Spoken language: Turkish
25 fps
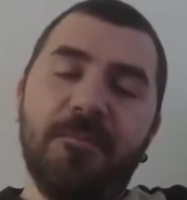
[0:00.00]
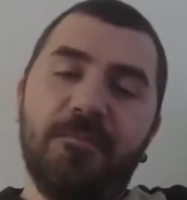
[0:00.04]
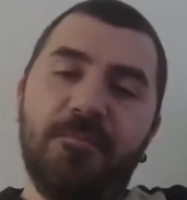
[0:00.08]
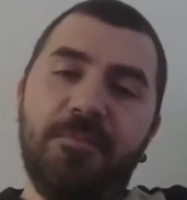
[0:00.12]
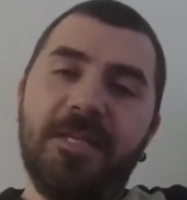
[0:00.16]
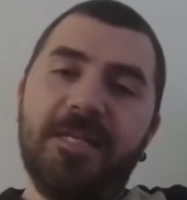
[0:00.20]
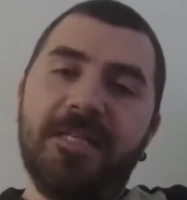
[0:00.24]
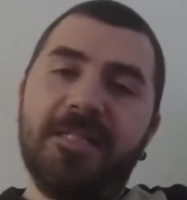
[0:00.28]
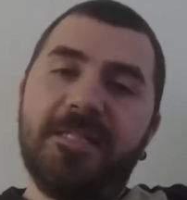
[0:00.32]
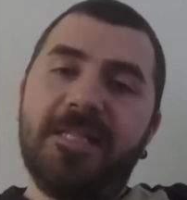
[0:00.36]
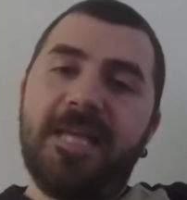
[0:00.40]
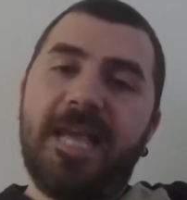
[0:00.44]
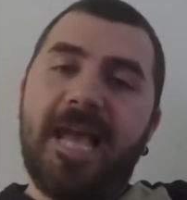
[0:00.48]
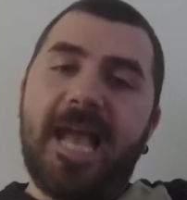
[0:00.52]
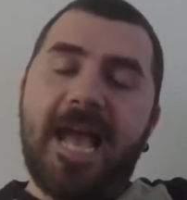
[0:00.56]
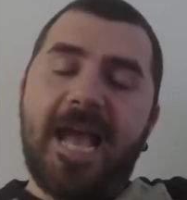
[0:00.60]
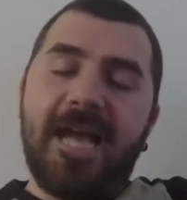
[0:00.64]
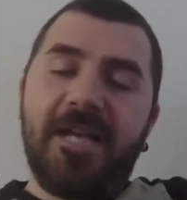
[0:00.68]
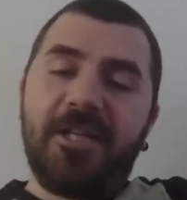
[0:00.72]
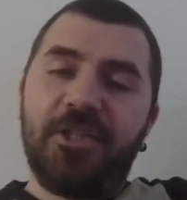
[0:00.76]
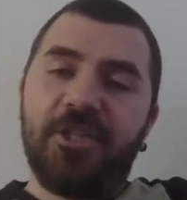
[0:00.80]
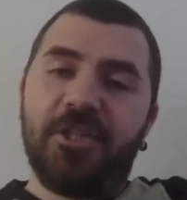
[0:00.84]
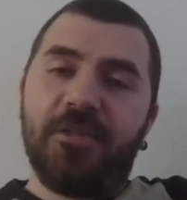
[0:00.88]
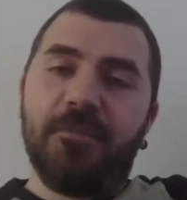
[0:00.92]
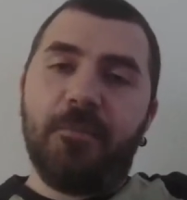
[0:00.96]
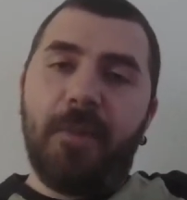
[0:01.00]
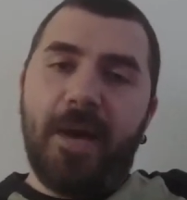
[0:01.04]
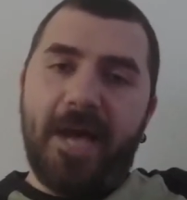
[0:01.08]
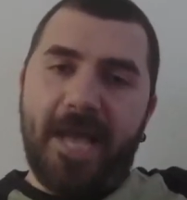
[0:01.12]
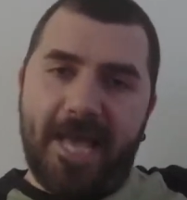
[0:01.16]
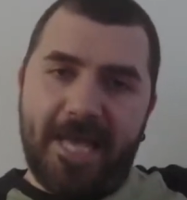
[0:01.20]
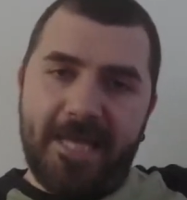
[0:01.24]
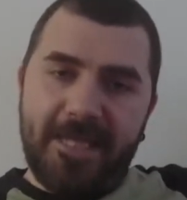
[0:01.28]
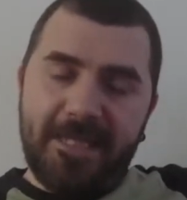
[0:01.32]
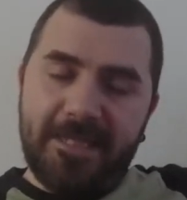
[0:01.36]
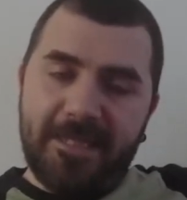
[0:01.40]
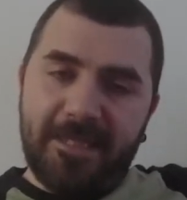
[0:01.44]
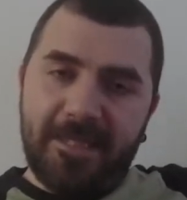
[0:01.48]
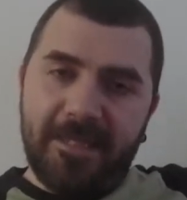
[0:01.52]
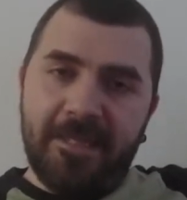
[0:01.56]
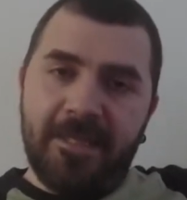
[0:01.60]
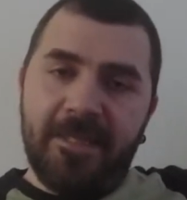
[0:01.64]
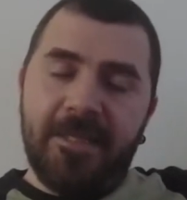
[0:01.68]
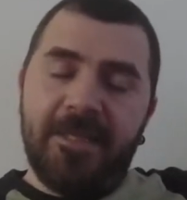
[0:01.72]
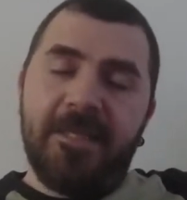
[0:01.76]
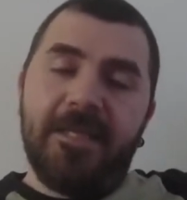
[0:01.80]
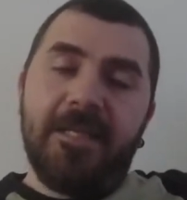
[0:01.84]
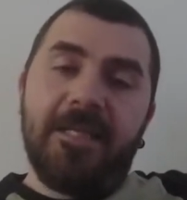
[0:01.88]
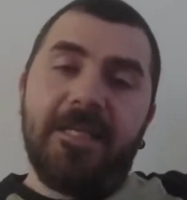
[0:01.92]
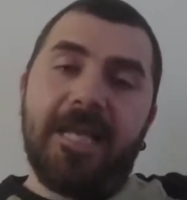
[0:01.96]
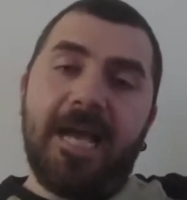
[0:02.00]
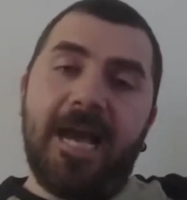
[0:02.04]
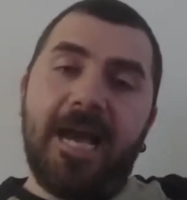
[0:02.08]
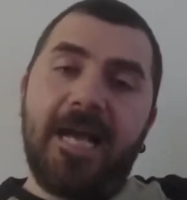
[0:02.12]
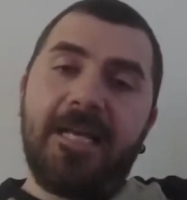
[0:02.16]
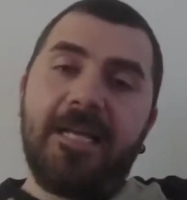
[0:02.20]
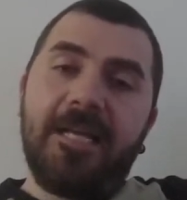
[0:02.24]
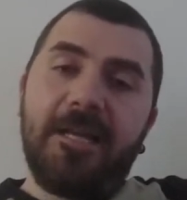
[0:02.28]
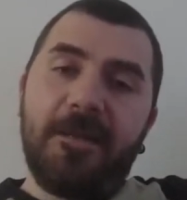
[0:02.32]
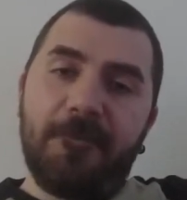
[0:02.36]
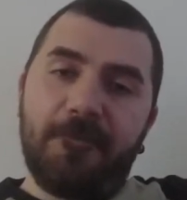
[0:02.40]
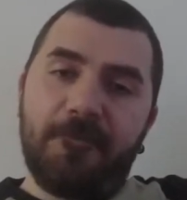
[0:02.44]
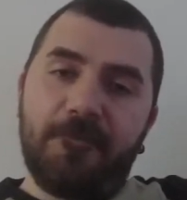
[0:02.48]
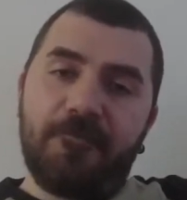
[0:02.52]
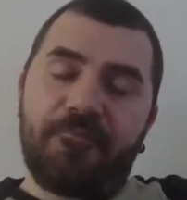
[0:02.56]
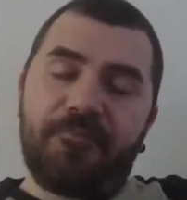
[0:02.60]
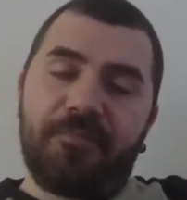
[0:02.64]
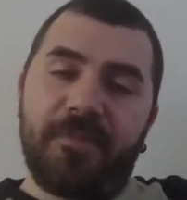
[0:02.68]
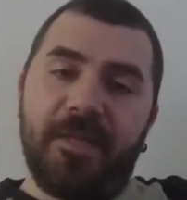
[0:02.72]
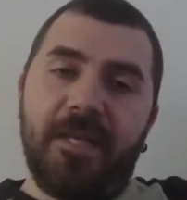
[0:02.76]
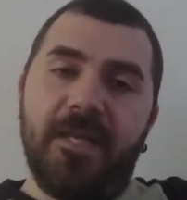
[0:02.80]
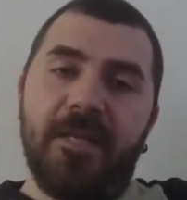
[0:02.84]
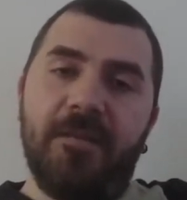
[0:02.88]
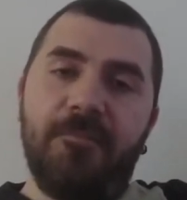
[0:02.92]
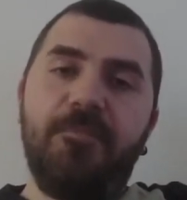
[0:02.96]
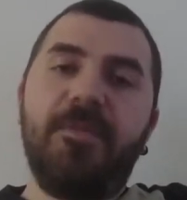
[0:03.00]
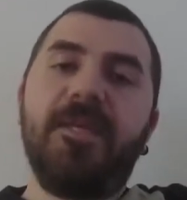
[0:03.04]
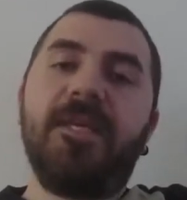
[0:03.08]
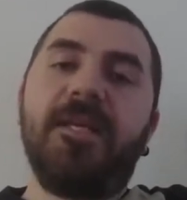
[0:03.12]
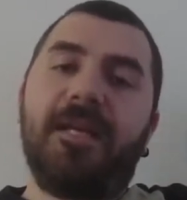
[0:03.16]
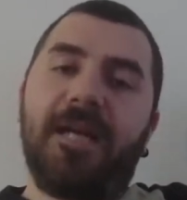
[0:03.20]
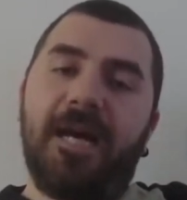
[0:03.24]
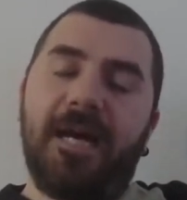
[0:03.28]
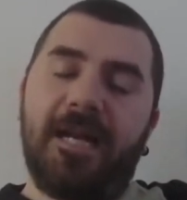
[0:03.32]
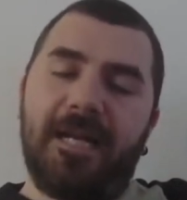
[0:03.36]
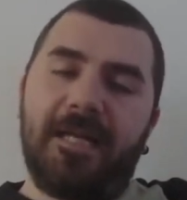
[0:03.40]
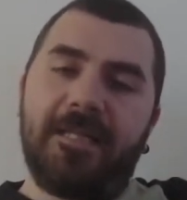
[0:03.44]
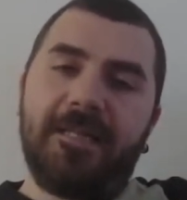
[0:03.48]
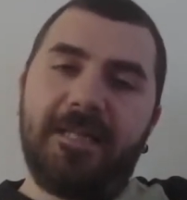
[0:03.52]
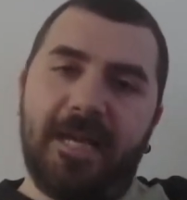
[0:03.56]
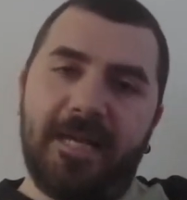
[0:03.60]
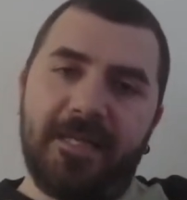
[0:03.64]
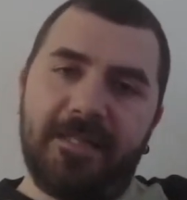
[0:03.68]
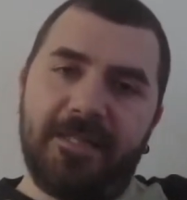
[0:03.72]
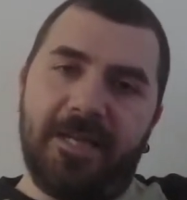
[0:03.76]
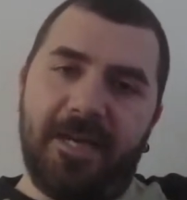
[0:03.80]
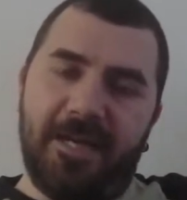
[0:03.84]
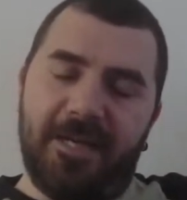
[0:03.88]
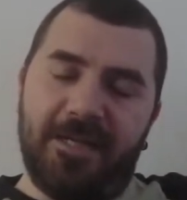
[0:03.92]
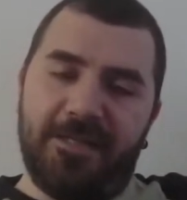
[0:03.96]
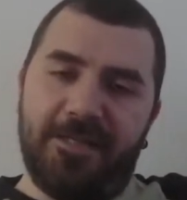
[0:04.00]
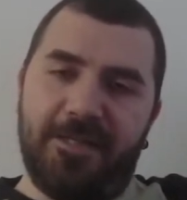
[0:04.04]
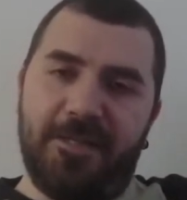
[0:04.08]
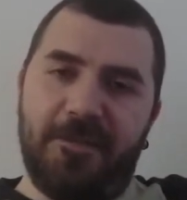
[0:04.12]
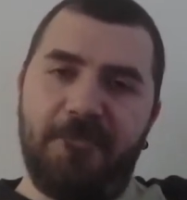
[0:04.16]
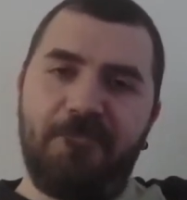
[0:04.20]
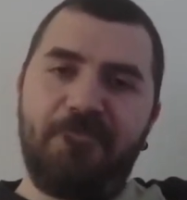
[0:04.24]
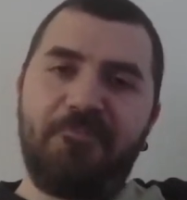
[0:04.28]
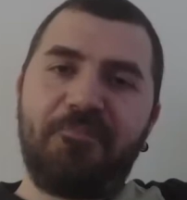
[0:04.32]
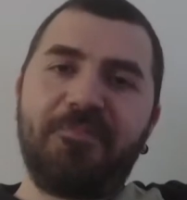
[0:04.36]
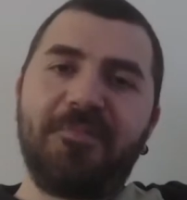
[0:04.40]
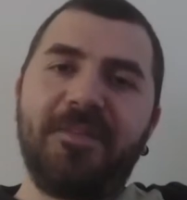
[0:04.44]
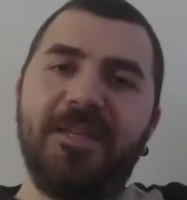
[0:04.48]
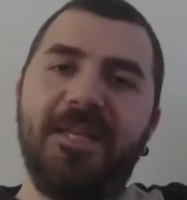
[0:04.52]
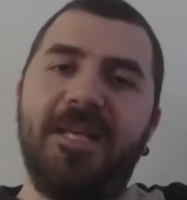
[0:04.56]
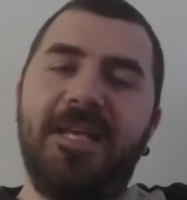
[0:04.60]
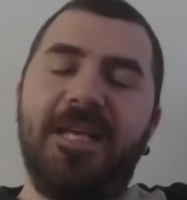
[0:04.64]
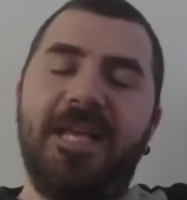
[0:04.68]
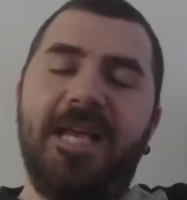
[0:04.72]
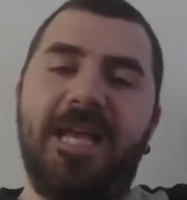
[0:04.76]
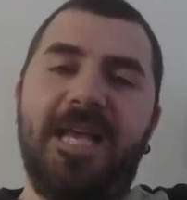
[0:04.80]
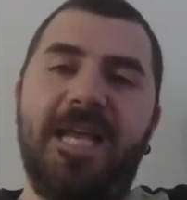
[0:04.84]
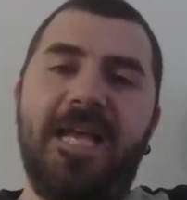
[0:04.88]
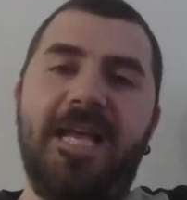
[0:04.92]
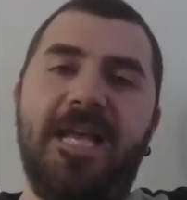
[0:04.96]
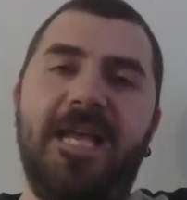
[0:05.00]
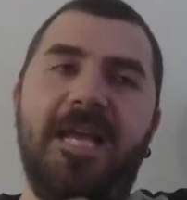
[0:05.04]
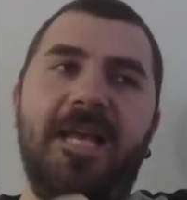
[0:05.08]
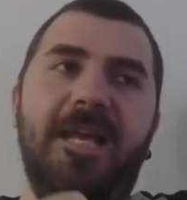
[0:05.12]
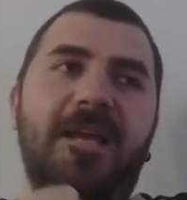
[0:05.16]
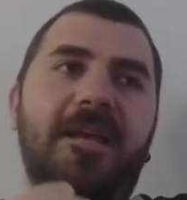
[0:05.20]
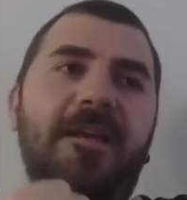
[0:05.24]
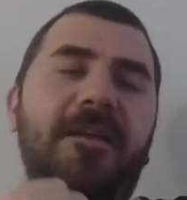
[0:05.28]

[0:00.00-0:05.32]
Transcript: Birisi action biased yani e, bir karakter tarzı. E,